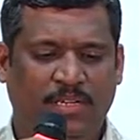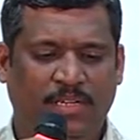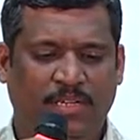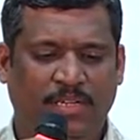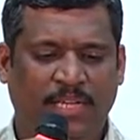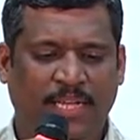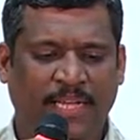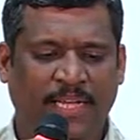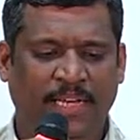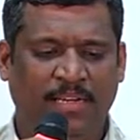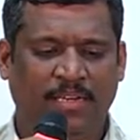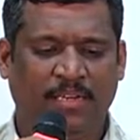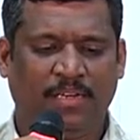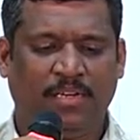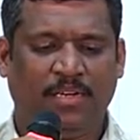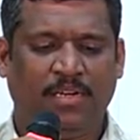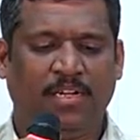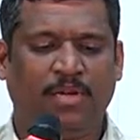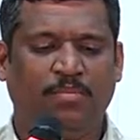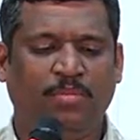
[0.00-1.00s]
நயன்
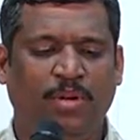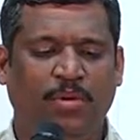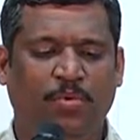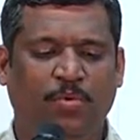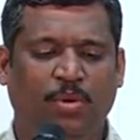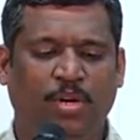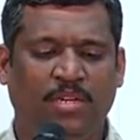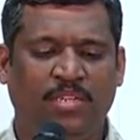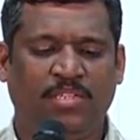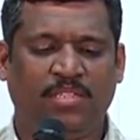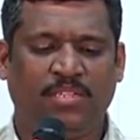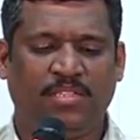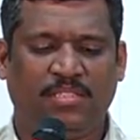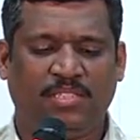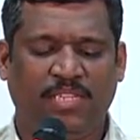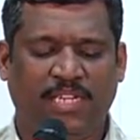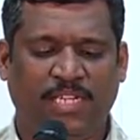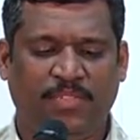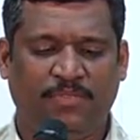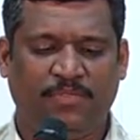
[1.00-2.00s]
டபுள் ஒன்
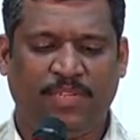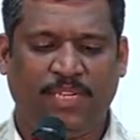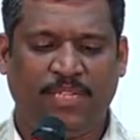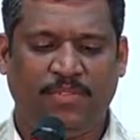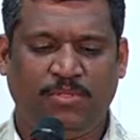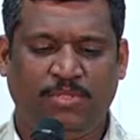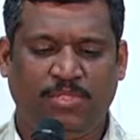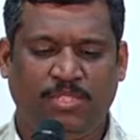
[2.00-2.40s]
த்ரீ ஃபைவ்